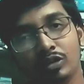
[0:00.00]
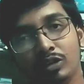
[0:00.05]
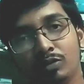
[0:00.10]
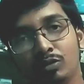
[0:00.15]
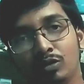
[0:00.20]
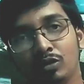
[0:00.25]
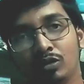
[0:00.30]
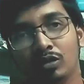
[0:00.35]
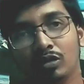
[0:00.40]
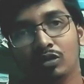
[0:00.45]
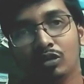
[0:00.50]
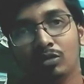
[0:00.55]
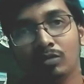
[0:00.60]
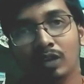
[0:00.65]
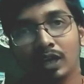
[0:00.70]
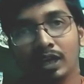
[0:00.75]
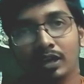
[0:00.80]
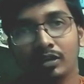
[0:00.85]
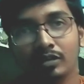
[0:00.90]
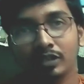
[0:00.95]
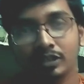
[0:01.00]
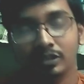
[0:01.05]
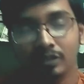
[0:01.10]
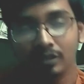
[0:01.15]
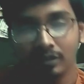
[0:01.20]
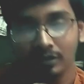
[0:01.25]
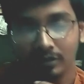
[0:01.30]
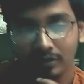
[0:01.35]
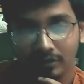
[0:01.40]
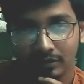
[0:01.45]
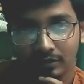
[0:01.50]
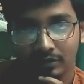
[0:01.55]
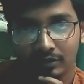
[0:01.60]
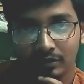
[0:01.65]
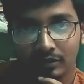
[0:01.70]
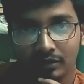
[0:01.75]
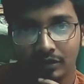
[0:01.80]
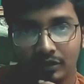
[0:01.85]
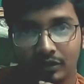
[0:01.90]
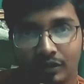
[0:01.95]
চণ্ডীমঙ্গল কবে লেখা হয়েছিল
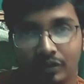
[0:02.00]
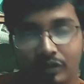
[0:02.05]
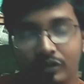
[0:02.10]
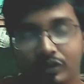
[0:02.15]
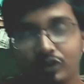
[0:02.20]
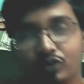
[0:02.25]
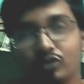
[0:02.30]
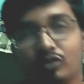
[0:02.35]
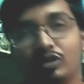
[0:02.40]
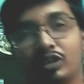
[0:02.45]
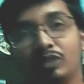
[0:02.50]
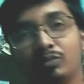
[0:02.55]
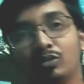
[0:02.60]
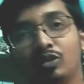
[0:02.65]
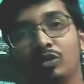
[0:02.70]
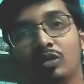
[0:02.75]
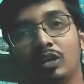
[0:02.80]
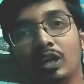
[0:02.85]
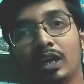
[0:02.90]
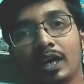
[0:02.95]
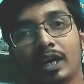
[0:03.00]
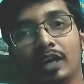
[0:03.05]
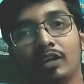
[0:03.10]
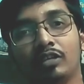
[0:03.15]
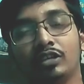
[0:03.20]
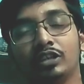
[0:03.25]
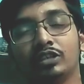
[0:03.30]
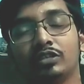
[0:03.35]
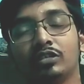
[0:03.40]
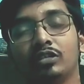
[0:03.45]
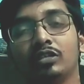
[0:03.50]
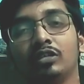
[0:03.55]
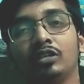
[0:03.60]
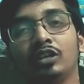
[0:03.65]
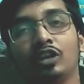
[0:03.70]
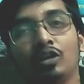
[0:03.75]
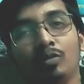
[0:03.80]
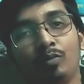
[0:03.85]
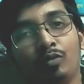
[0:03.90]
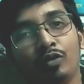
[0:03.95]
চণ্ডীমঙ্গল লেখা হয়েছিল
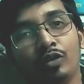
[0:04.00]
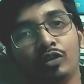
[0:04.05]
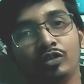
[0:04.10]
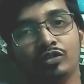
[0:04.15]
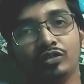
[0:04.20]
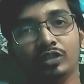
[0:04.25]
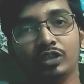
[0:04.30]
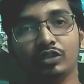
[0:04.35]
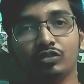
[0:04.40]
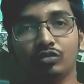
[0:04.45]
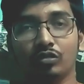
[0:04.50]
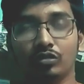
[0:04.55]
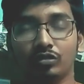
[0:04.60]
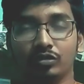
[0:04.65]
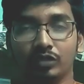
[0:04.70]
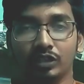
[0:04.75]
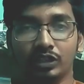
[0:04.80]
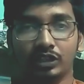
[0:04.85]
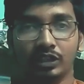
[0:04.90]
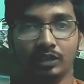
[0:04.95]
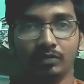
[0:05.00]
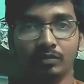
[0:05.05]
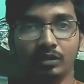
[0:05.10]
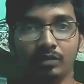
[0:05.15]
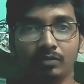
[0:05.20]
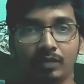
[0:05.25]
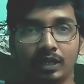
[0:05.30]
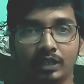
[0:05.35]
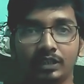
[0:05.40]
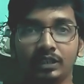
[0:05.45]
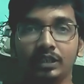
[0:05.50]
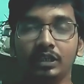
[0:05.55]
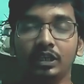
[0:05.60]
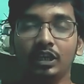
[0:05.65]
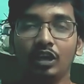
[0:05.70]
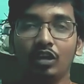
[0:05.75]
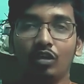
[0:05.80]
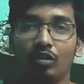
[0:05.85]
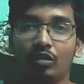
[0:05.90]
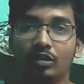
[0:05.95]
পনেরোশো থেকে ষোলোশো খ্রিস্টাব্দের মাঝে
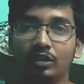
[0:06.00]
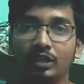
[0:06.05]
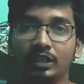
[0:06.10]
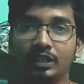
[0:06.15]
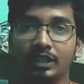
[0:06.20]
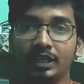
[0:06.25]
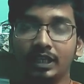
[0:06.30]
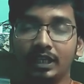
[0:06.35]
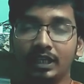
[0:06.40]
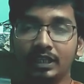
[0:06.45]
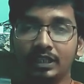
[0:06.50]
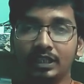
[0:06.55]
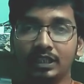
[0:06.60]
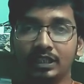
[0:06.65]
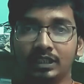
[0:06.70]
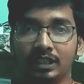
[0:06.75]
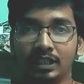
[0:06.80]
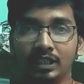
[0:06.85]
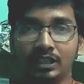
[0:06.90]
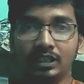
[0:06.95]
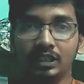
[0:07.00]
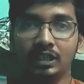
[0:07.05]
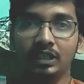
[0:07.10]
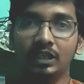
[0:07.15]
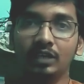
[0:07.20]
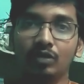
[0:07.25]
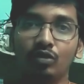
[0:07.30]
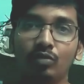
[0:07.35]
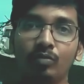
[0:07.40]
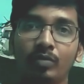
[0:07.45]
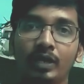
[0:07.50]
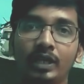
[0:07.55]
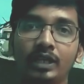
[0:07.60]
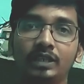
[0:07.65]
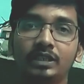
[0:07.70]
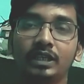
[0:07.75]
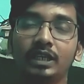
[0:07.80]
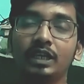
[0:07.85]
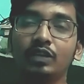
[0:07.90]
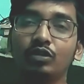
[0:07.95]
অর্থাৎ ইংরেজদের যে ইস্ট ইন্ডিয়া
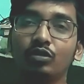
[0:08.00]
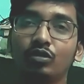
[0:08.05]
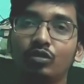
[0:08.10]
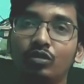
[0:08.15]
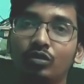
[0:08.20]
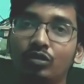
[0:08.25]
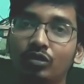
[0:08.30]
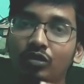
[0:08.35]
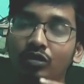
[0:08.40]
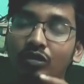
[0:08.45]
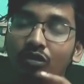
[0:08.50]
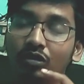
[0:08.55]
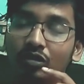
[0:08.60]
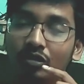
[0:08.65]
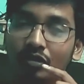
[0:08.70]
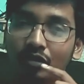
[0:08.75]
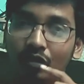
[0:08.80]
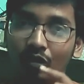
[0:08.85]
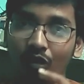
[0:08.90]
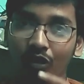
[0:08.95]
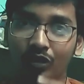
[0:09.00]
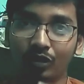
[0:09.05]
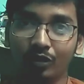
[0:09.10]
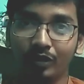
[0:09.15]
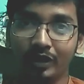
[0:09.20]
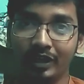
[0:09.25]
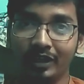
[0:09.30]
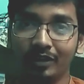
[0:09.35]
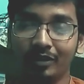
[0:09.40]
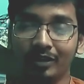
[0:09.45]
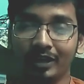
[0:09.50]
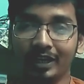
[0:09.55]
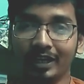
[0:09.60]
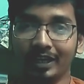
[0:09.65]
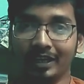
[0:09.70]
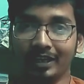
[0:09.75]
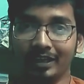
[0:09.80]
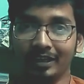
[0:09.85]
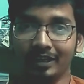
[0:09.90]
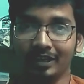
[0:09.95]
কোম্পানি সেটা তখনও গঠনই হয়
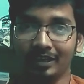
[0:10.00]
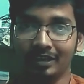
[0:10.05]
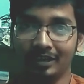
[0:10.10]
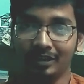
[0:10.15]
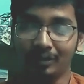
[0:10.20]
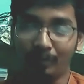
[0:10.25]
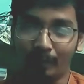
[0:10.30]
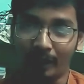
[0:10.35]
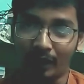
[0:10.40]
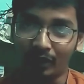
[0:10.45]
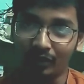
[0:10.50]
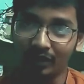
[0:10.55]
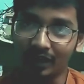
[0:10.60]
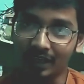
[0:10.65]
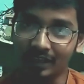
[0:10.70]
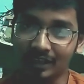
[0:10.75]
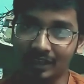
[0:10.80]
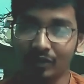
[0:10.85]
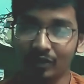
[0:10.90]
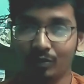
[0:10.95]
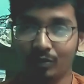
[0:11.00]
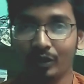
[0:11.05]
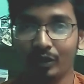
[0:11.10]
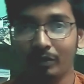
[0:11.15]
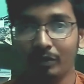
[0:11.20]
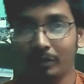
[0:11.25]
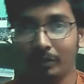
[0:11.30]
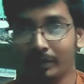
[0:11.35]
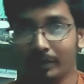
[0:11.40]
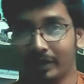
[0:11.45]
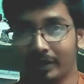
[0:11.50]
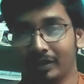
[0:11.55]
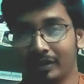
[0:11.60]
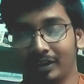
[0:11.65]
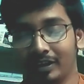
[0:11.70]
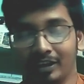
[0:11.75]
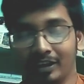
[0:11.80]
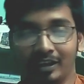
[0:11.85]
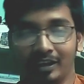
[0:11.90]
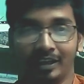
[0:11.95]
নাই ভারতে আসা তো পরের ব্যাপার